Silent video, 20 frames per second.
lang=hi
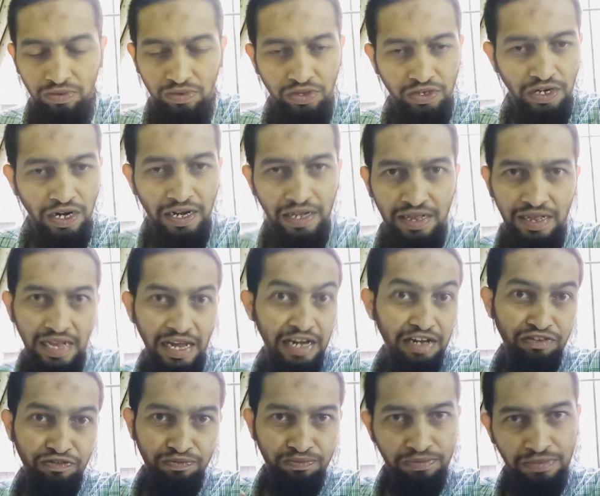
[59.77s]
शायद
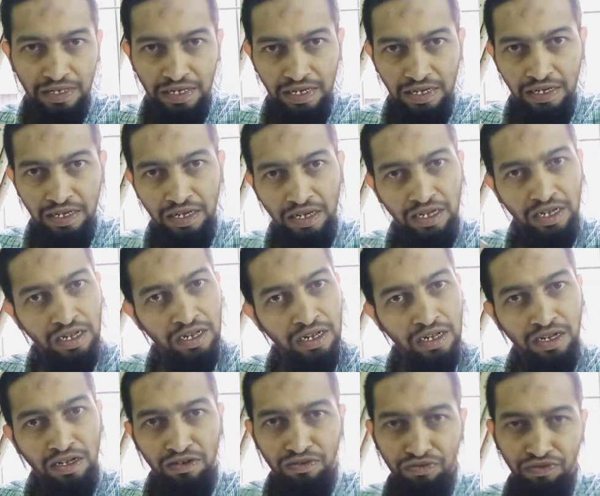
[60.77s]
लाइफ में
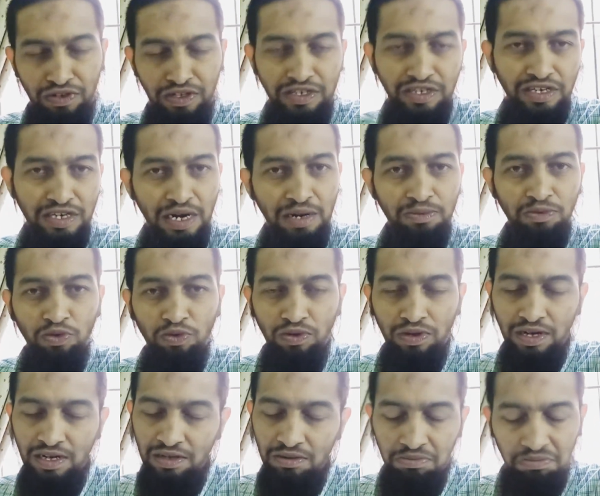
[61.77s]
फर्स्ट टाइम
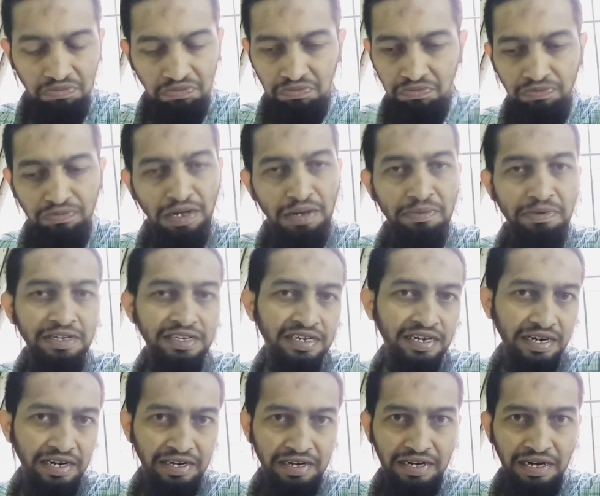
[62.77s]
होगा मे बी
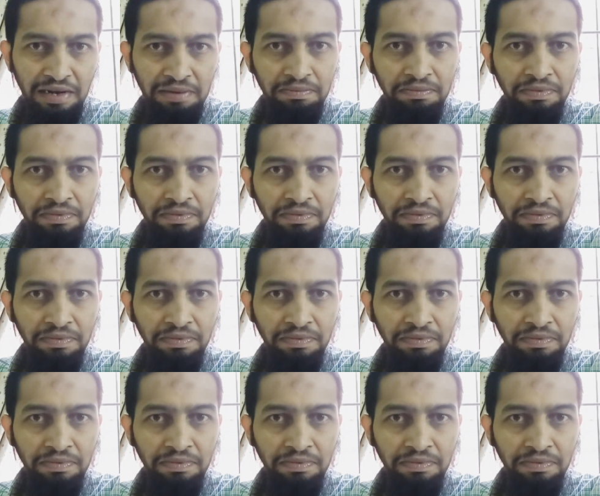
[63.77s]
सेकेंड टाइम